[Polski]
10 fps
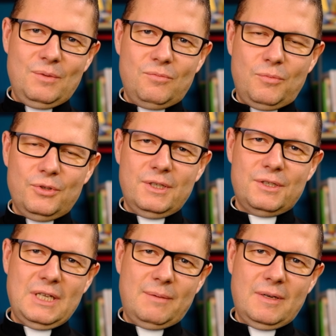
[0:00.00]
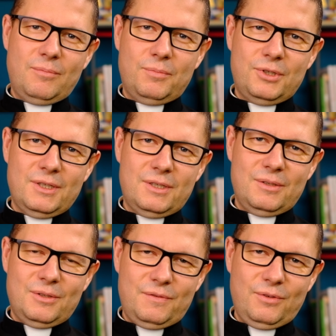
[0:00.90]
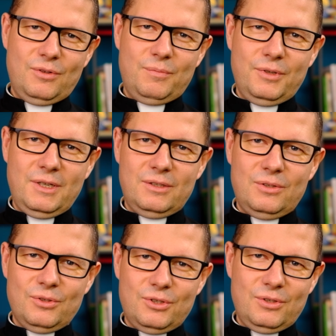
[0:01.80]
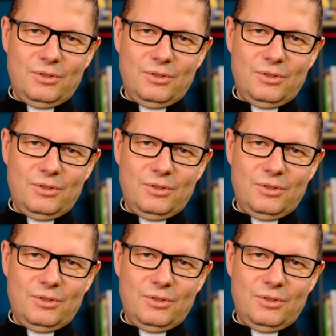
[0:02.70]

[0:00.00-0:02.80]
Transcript: bo młodzież sama poprzez swoją obojętność